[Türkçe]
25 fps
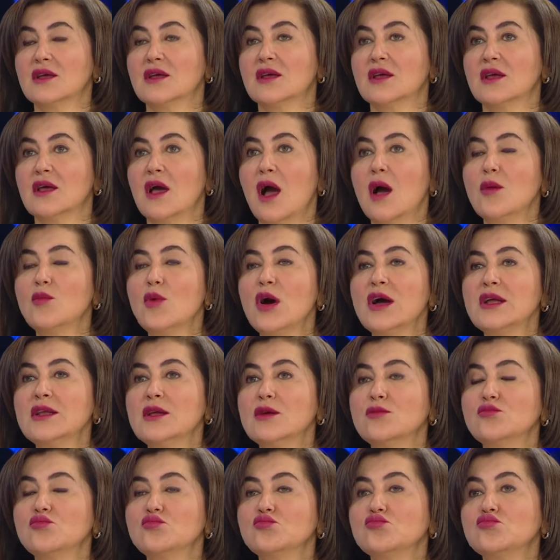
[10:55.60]
e, ama
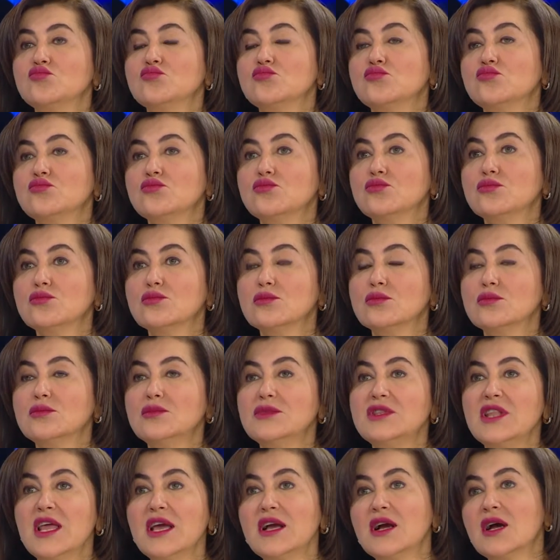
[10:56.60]
hani
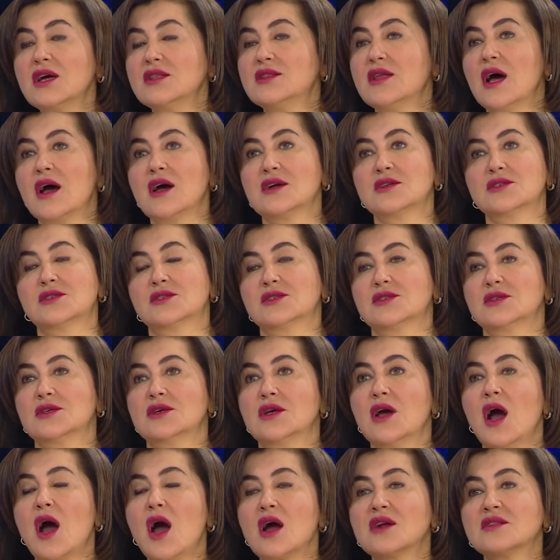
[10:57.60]
ne kadar
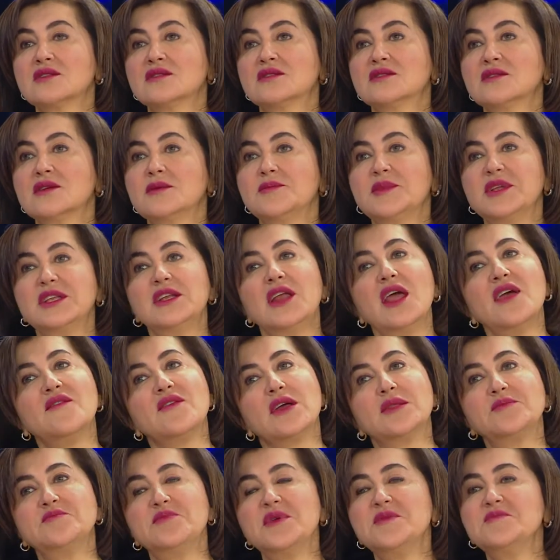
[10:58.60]
e, arttırabilir?
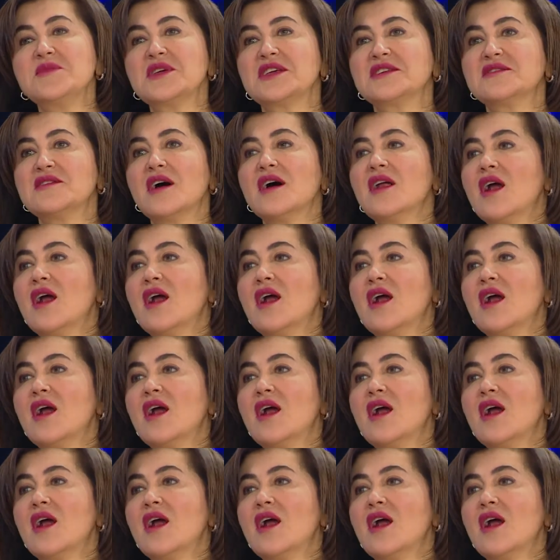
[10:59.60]
Evet bir miktar